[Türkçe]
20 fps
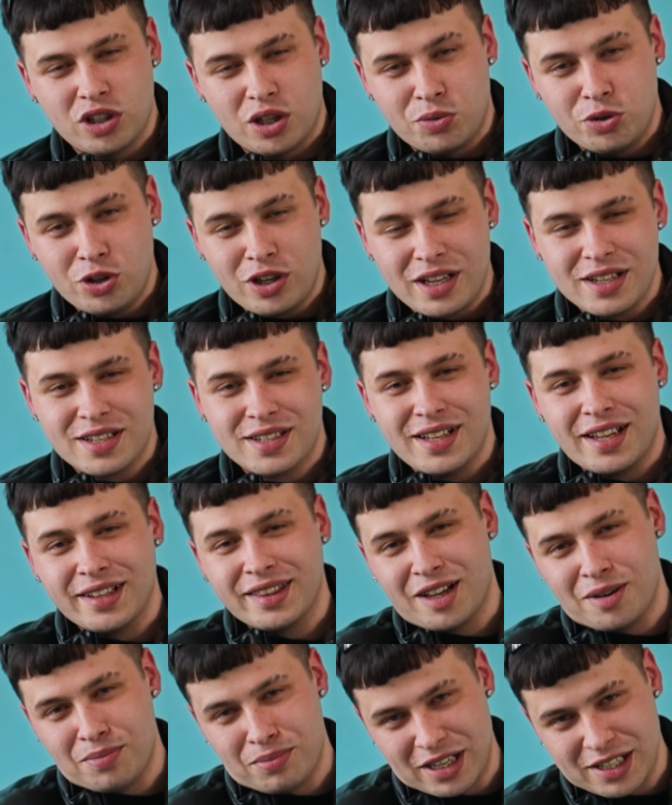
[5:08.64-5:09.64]
bulamıyor
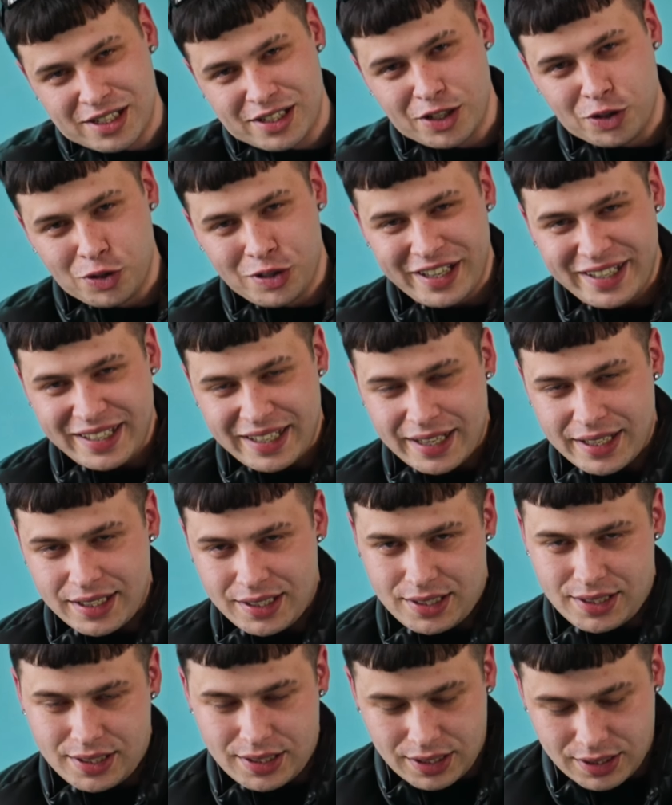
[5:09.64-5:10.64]
aslandan bahsediyor
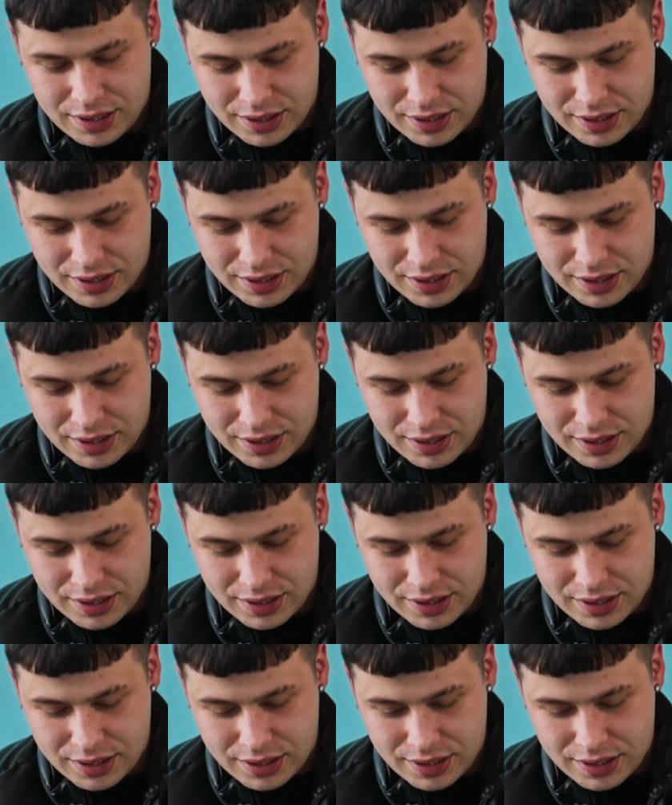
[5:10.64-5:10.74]
enayi işte.